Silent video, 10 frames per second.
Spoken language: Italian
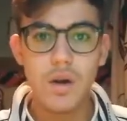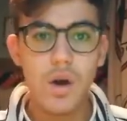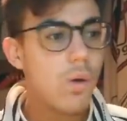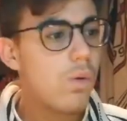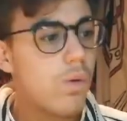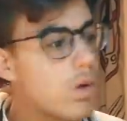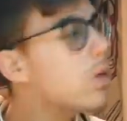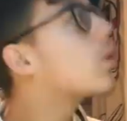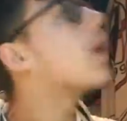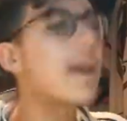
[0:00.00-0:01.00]
o
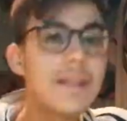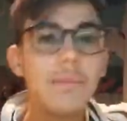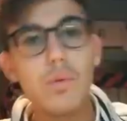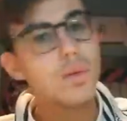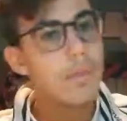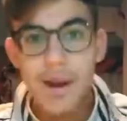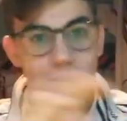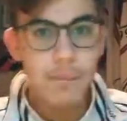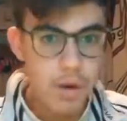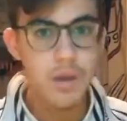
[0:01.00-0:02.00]
col, con la catapulta,
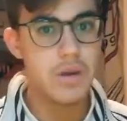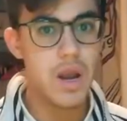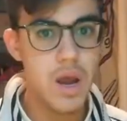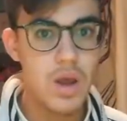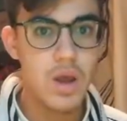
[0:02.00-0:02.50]
parava pure quella.